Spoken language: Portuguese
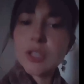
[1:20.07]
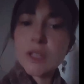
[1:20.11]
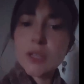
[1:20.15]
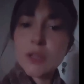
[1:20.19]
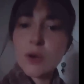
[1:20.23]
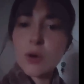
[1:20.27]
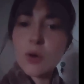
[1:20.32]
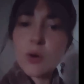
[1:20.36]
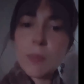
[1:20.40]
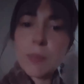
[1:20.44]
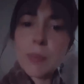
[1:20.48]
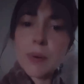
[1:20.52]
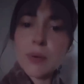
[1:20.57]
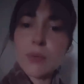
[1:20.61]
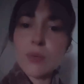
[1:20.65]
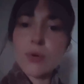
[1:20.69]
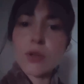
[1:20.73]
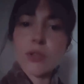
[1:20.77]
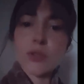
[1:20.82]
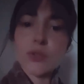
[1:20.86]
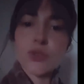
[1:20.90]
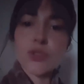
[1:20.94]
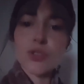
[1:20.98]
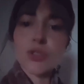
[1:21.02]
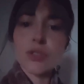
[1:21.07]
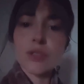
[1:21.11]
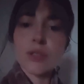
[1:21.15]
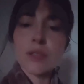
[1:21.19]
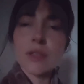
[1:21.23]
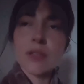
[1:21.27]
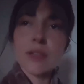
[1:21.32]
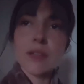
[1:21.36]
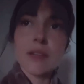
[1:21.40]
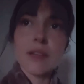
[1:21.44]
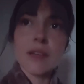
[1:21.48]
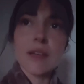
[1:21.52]
estendeu a roupa onde?
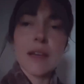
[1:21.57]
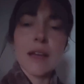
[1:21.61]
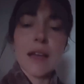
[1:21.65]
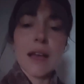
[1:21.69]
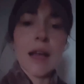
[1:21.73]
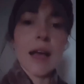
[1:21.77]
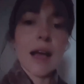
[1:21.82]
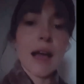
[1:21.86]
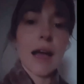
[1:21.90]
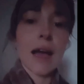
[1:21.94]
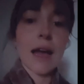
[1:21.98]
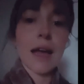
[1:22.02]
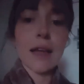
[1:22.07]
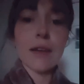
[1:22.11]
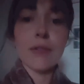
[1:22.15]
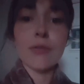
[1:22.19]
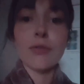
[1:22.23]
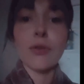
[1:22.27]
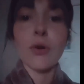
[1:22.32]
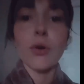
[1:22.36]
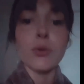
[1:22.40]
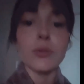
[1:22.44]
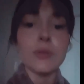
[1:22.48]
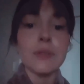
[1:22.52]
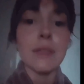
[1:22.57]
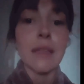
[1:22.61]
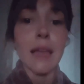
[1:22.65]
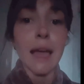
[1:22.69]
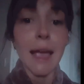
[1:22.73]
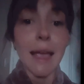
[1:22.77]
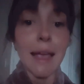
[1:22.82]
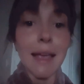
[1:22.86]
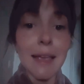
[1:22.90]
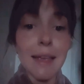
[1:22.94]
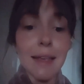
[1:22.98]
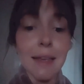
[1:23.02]
Aí
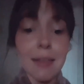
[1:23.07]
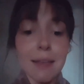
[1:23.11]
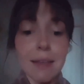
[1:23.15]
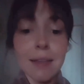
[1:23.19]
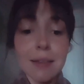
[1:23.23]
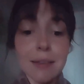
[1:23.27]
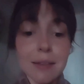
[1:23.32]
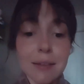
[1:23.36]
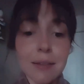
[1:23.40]
voltei